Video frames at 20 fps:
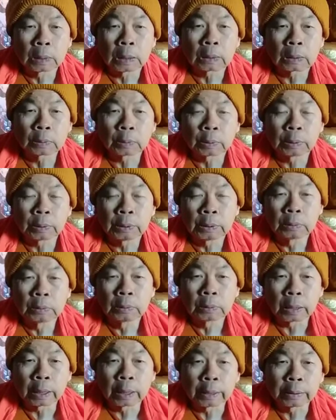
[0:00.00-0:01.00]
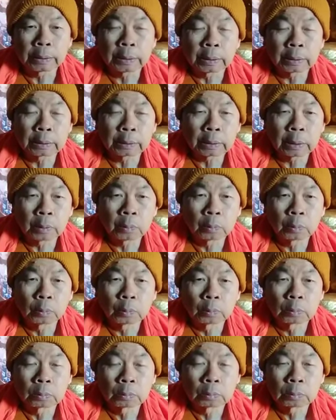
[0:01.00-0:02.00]
ขั้นตอนที่หนึ่งหายใจเข้า
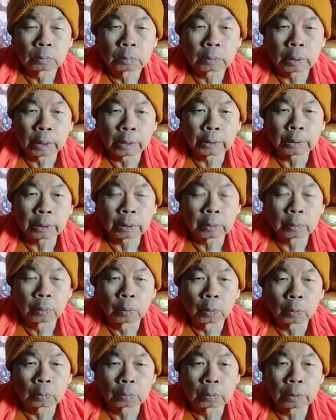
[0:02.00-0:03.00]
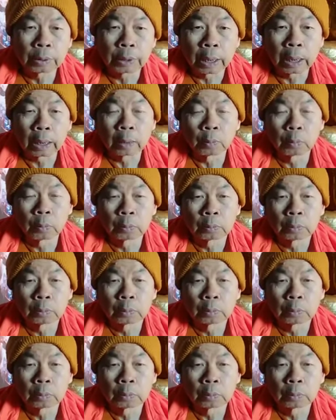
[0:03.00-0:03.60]
หายใจออกยาว